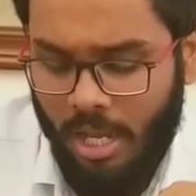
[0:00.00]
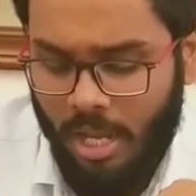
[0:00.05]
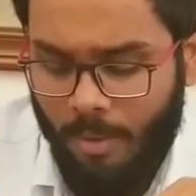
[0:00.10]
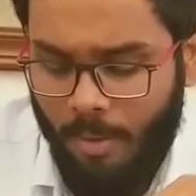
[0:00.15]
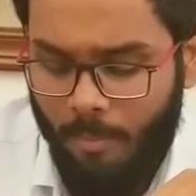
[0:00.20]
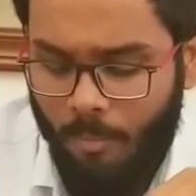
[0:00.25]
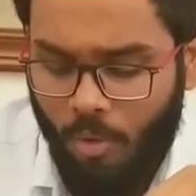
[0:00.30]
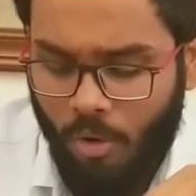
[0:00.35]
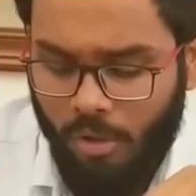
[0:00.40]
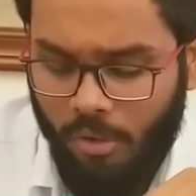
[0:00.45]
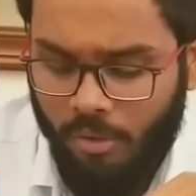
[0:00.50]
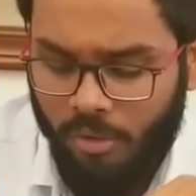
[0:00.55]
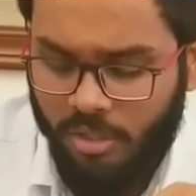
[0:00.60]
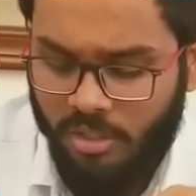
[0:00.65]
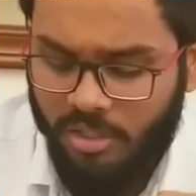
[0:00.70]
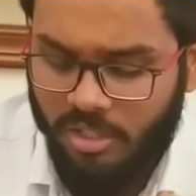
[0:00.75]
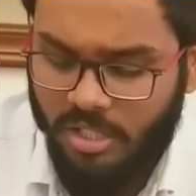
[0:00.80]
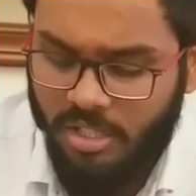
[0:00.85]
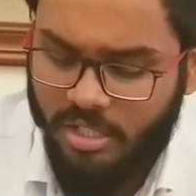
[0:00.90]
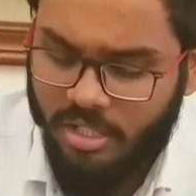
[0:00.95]
আমার মনে
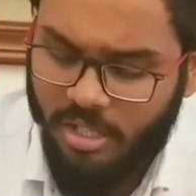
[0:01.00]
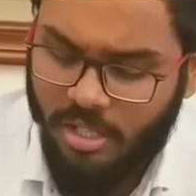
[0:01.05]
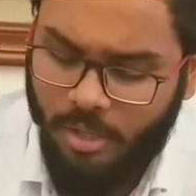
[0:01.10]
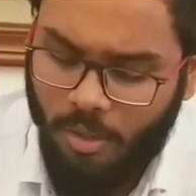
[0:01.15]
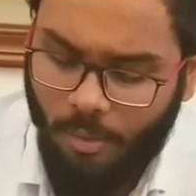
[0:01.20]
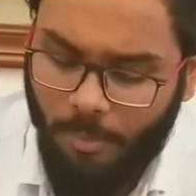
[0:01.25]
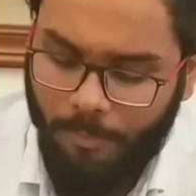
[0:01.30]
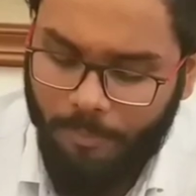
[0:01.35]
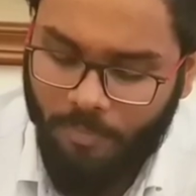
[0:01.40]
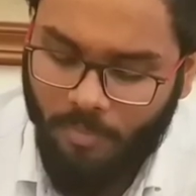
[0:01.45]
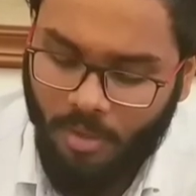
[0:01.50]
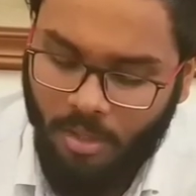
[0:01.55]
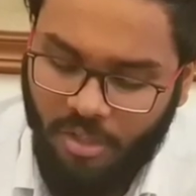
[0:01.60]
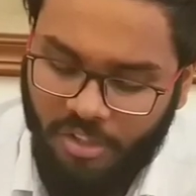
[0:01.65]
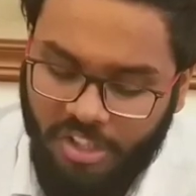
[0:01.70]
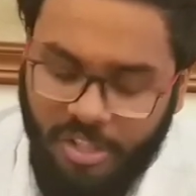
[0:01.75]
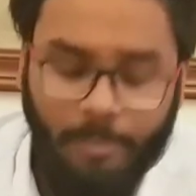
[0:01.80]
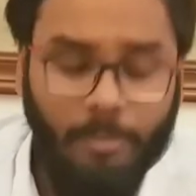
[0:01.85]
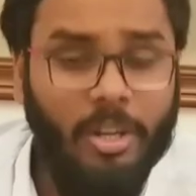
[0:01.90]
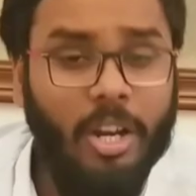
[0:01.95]
হয়েছে যে
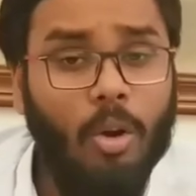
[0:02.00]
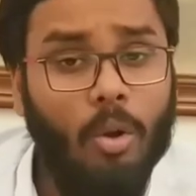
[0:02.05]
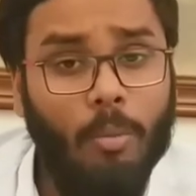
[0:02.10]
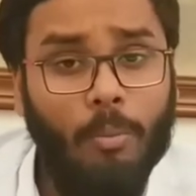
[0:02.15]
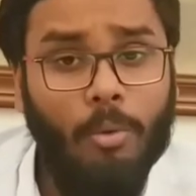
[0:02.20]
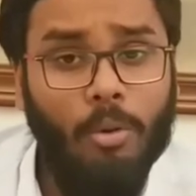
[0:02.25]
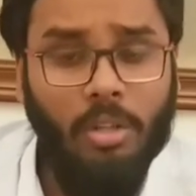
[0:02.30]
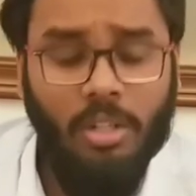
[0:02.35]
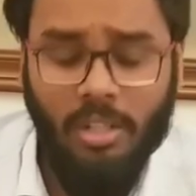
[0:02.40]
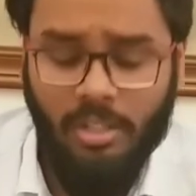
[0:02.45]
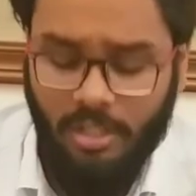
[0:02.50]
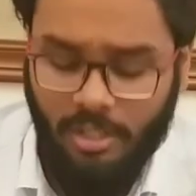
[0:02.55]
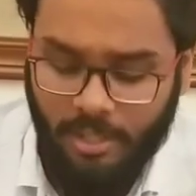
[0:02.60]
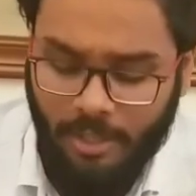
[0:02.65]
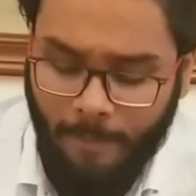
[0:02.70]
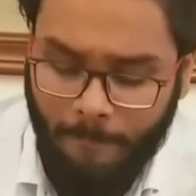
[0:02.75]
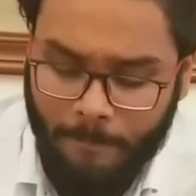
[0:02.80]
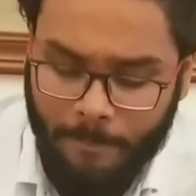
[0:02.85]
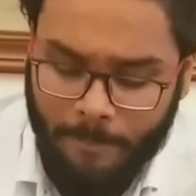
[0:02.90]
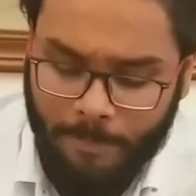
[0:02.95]
ডিমটার ওপরটা থেকে